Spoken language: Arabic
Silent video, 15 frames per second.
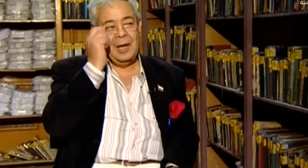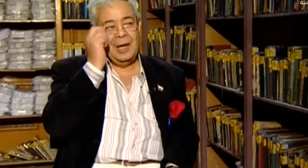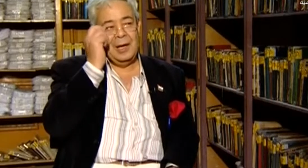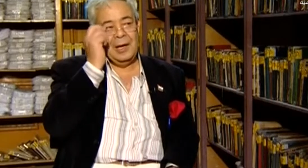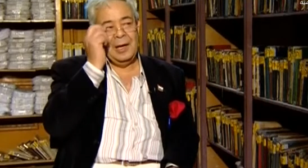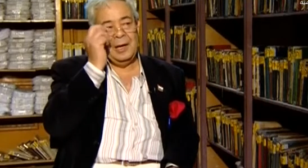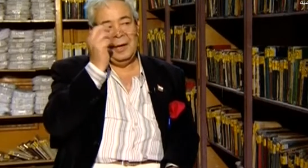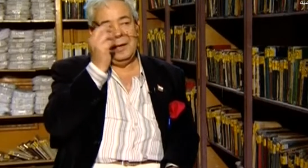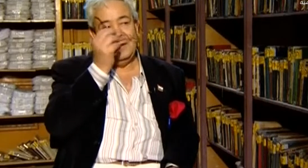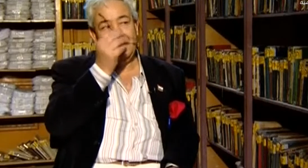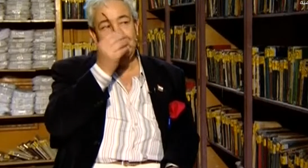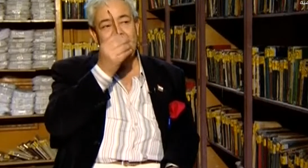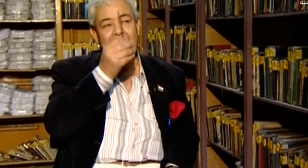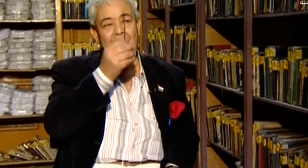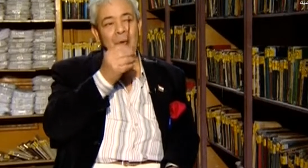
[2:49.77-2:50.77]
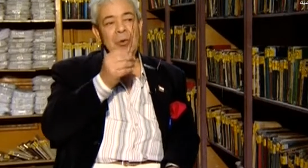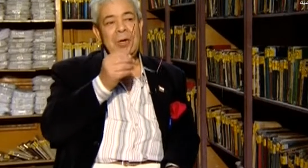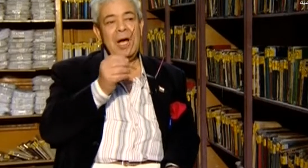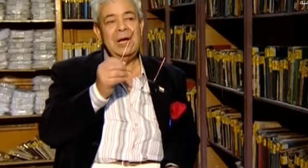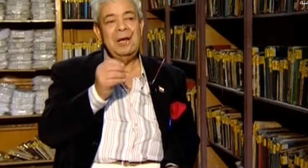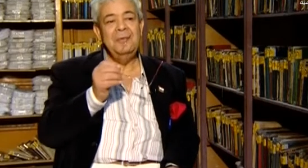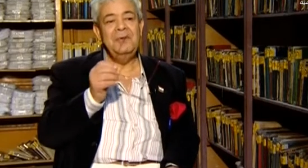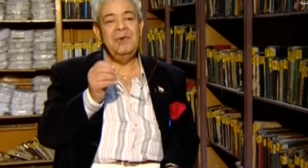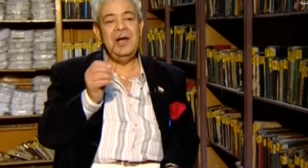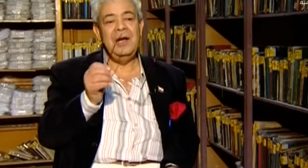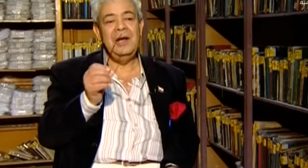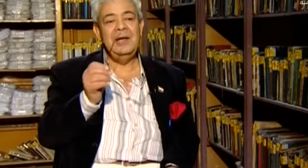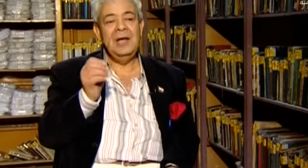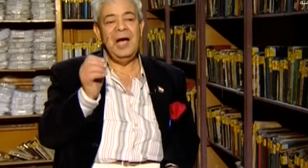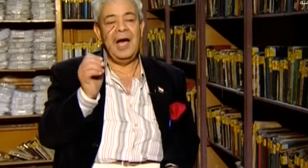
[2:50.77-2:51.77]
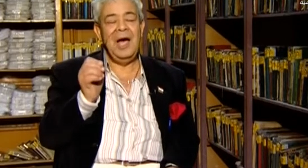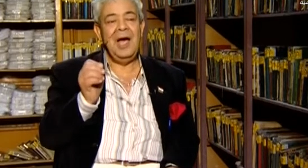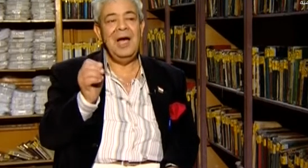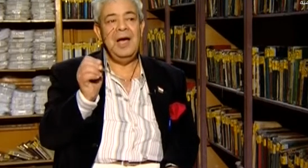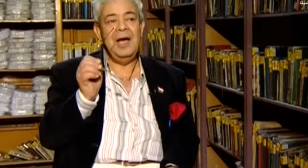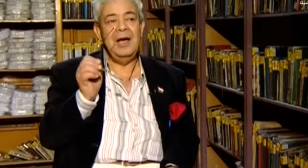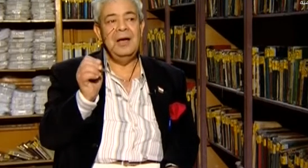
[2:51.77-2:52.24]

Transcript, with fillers: آه، او يعني فعلا يحقق